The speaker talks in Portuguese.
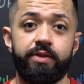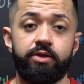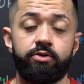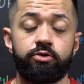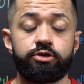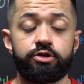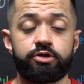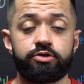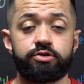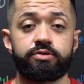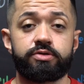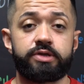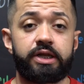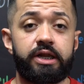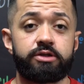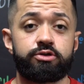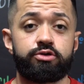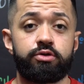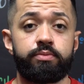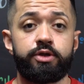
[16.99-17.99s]
Hoje nós vamos
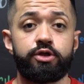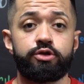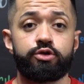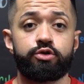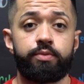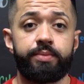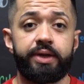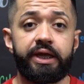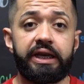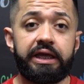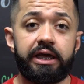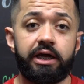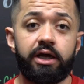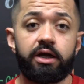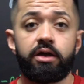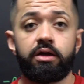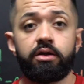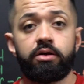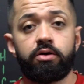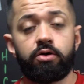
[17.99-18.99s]
falar sobre
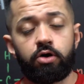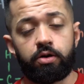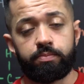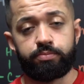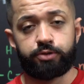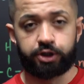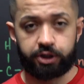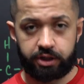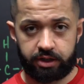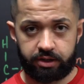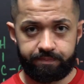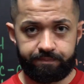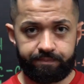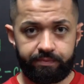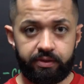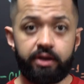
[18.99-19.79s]
isomeria óptica.